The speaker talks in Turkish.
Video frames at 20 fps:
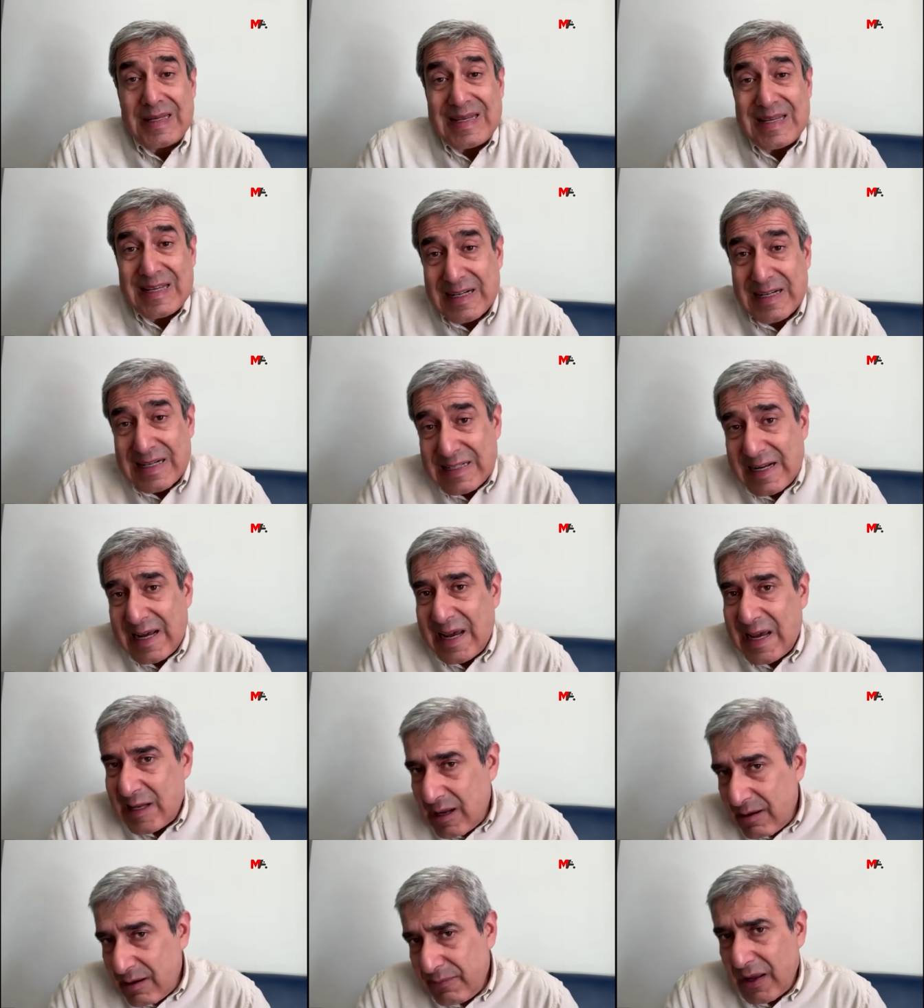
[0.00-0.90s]
İran'ı
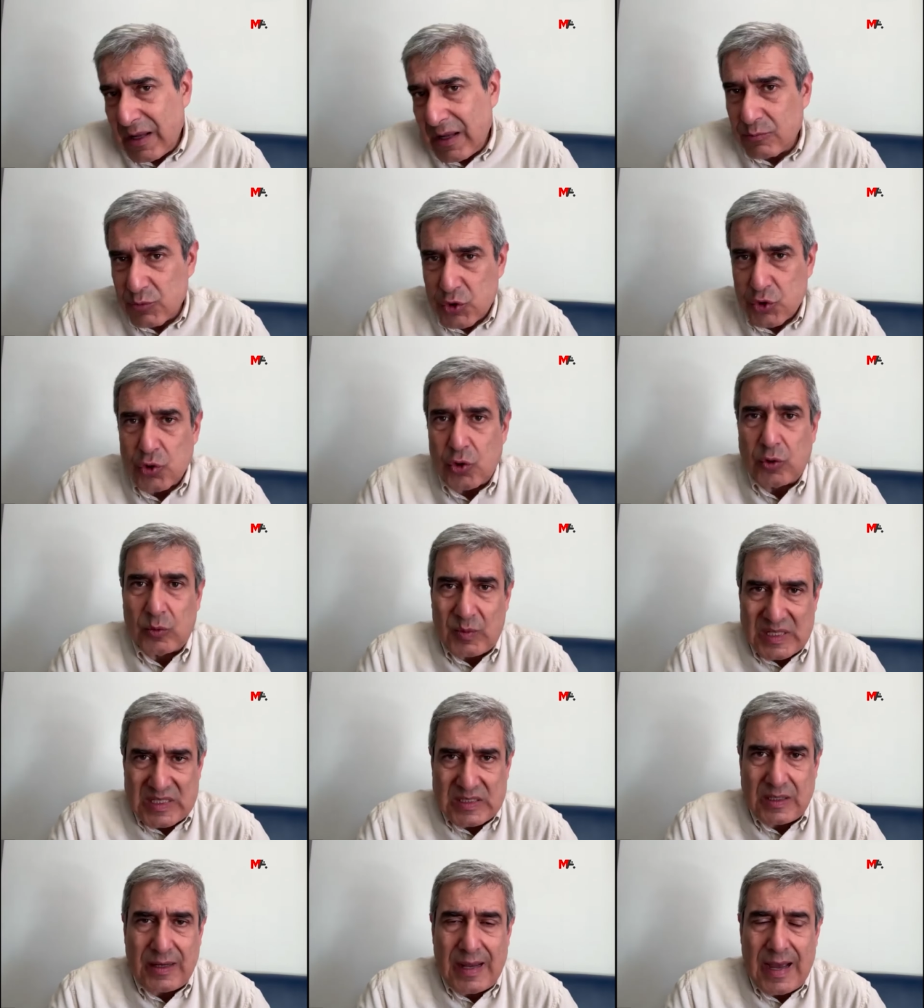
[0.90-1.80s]
hedef almış
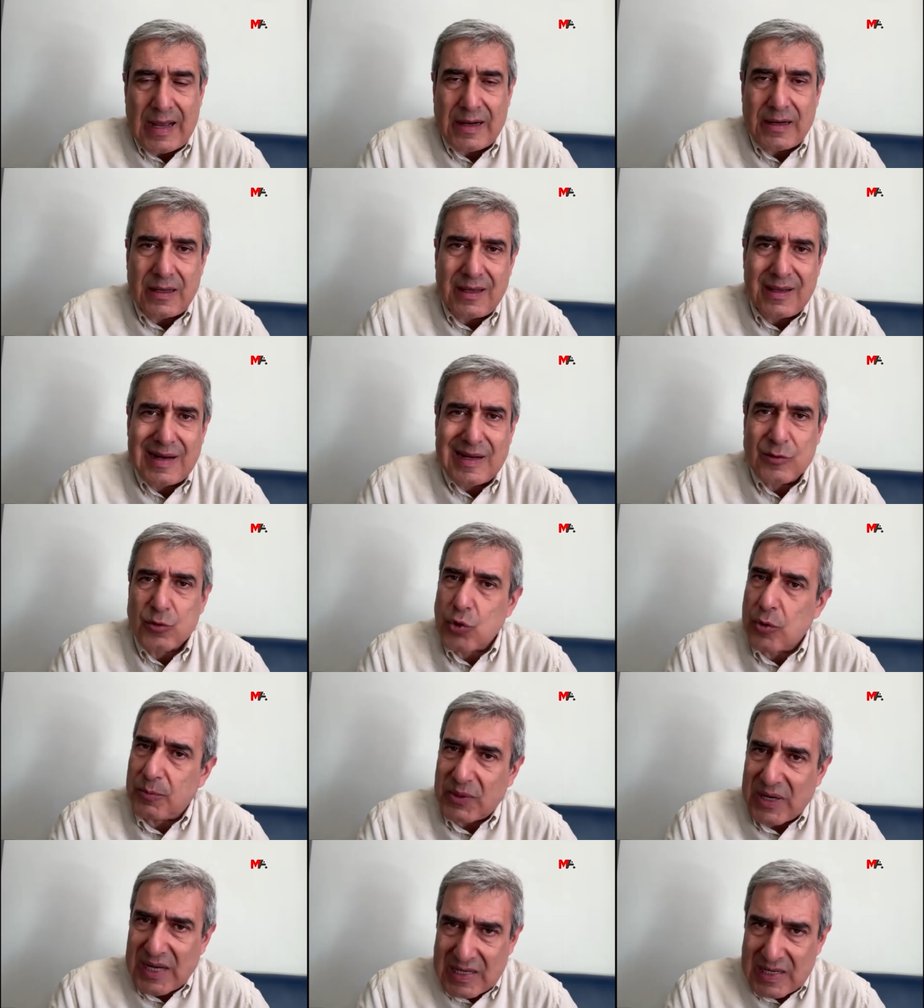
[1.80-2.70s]
olması yani İran
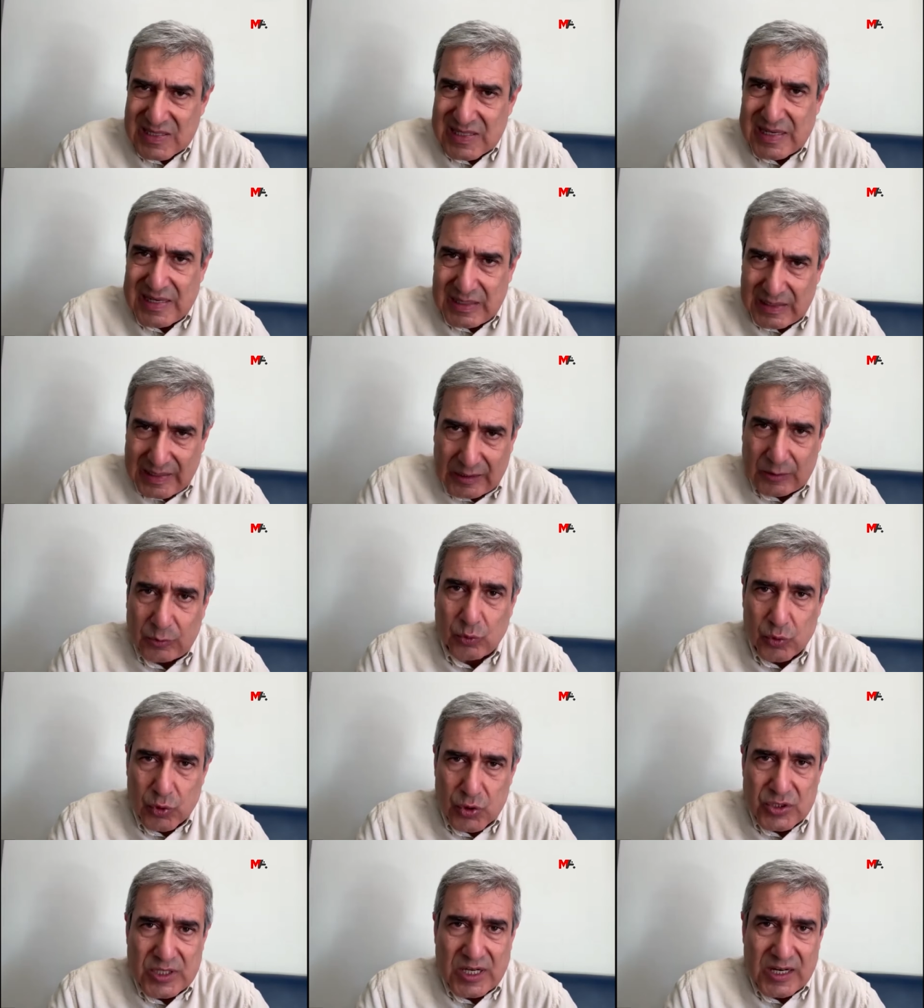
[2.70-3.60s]
toprağı sayılan
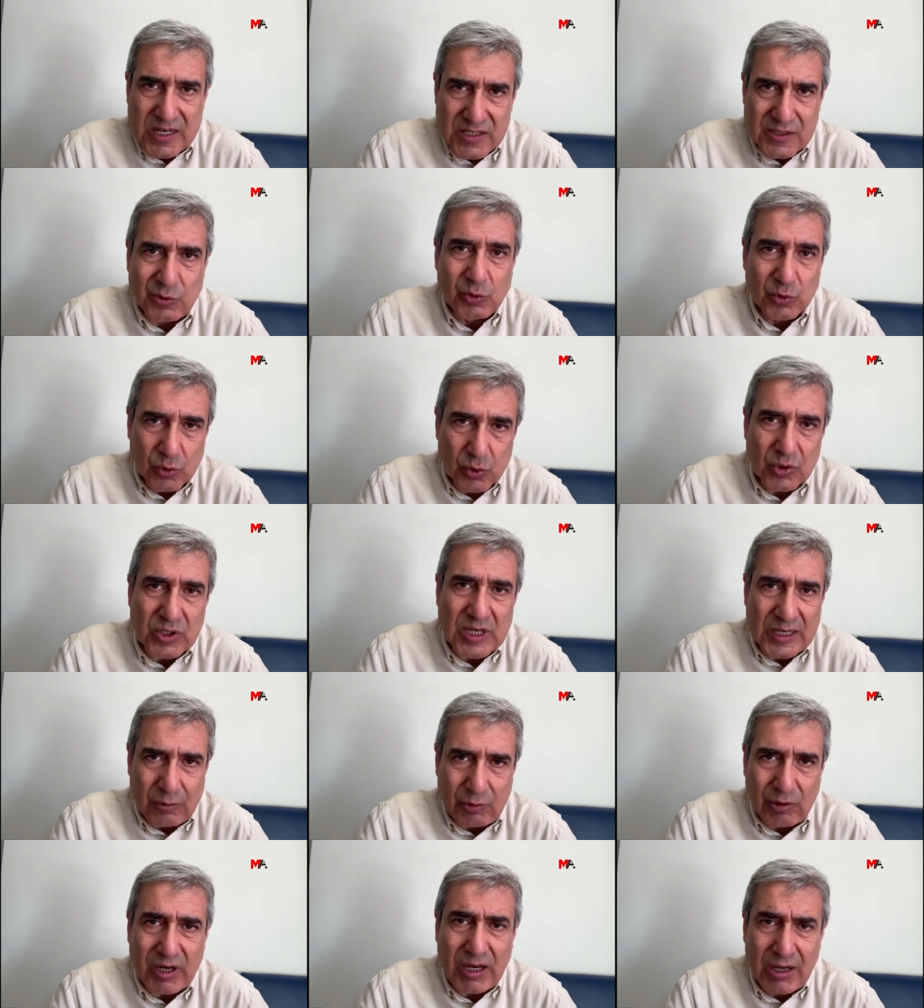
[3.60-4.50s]
uluslararası hukuka
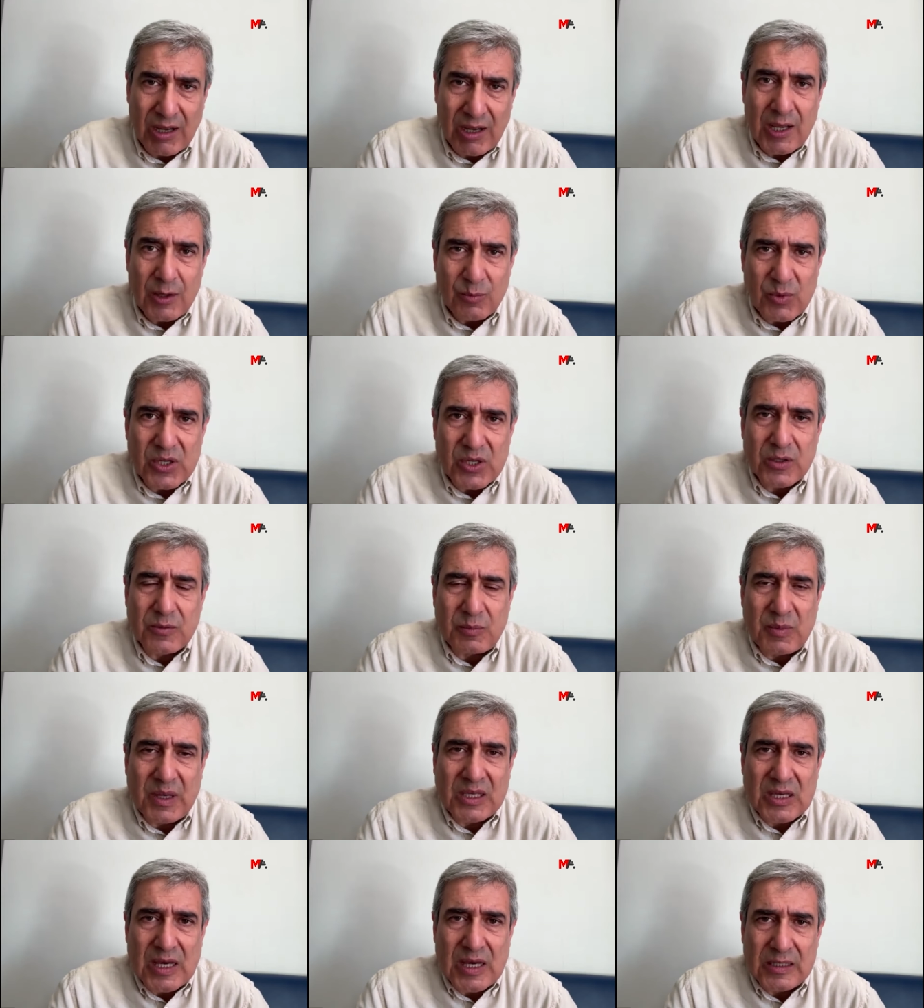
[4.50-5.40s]
göre bir
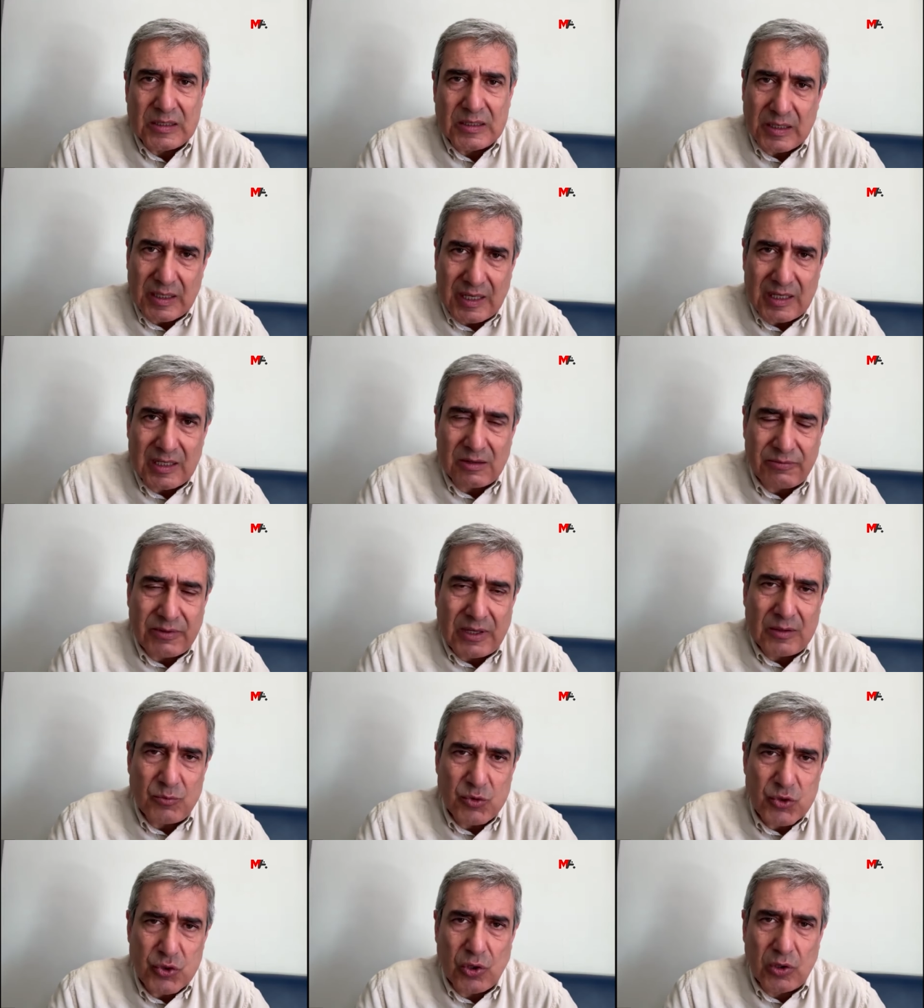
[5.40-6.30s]
mekanı hedef
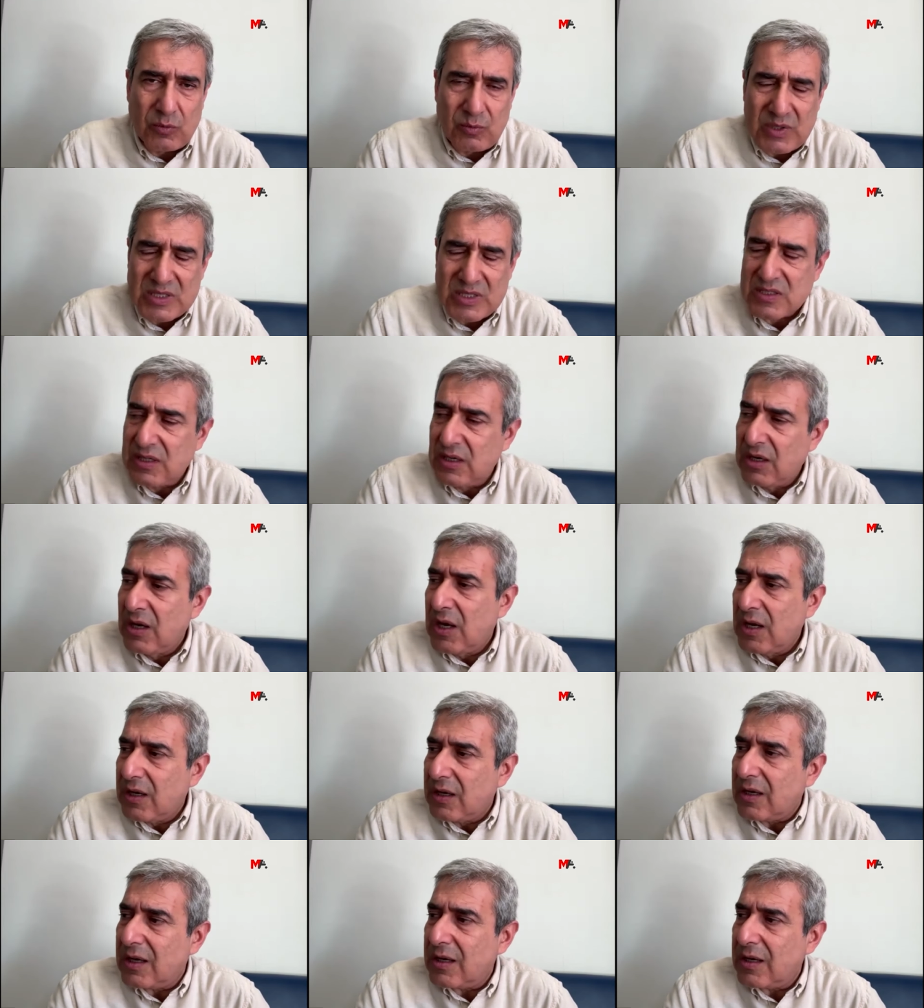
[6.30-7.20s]
almış olması
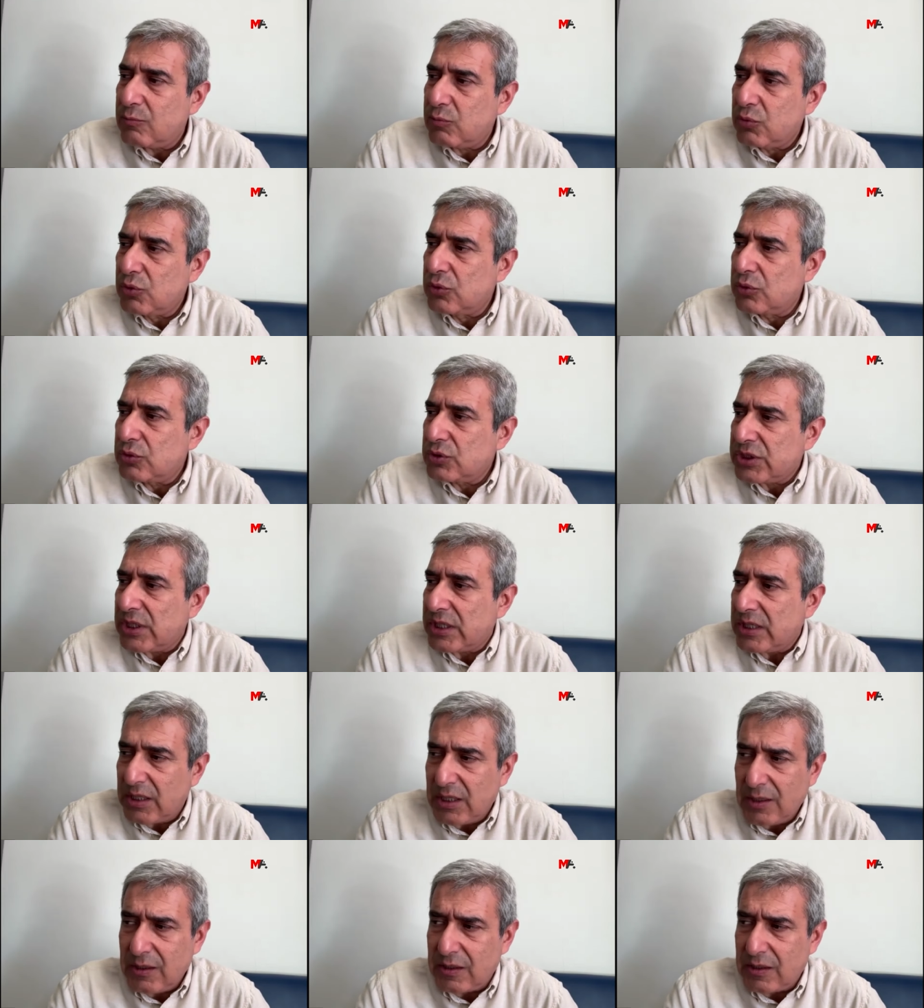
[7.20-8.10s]
e, bu
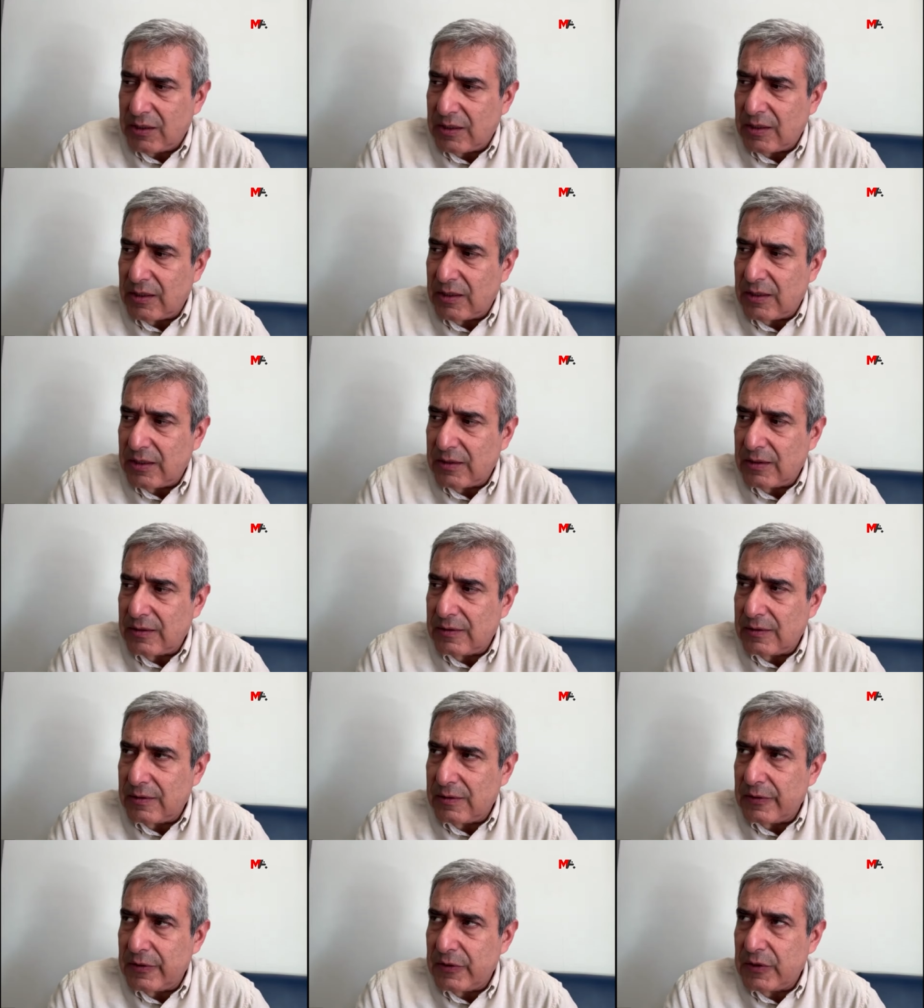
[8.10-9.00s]
şeyi
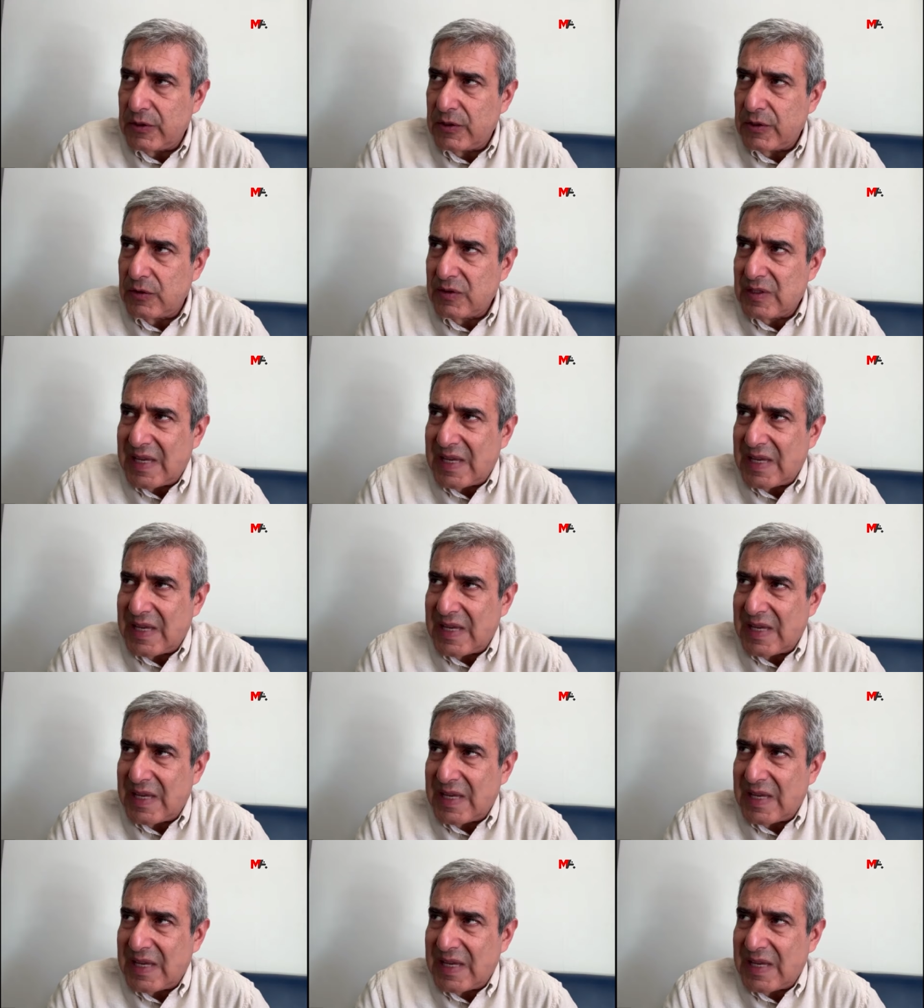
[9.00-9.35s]
e,